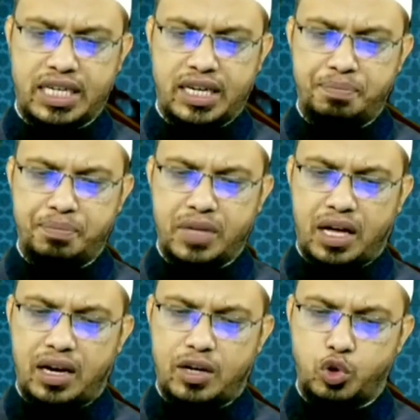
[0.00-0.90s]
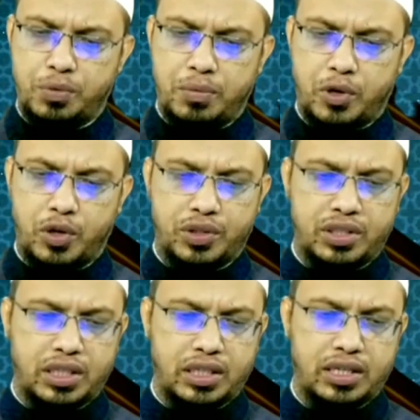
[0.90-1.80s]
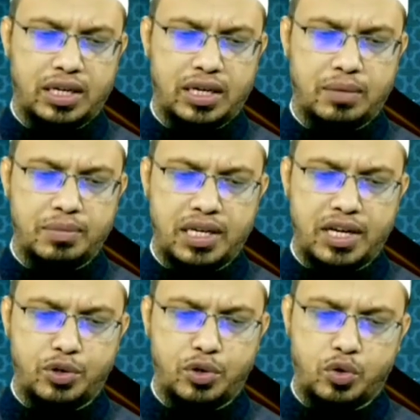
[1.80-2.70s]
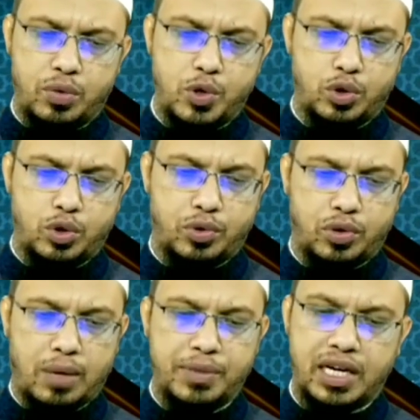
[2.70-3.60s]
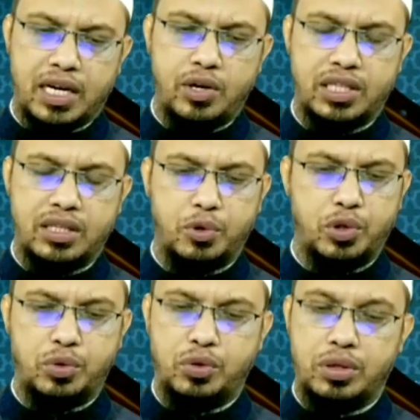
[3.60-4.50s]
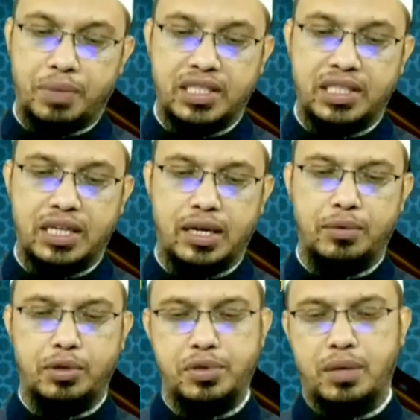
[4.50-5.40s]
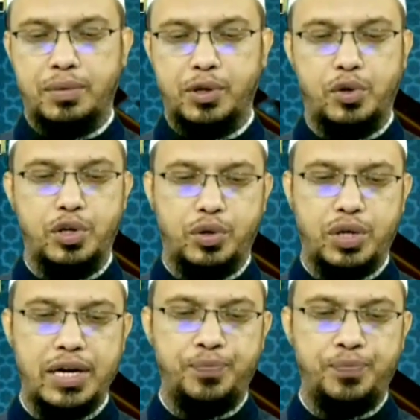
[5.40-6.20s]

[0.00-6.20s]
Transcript: নিজেকে আল্লাহর দুশ্মন মনে হচ্ছে আমি এজন্য খুবই অনুতপ্ত আমি চাইলেও একসাথে পরিশোধ করতে পারছি না এমত অবস্থা আমার করণীয়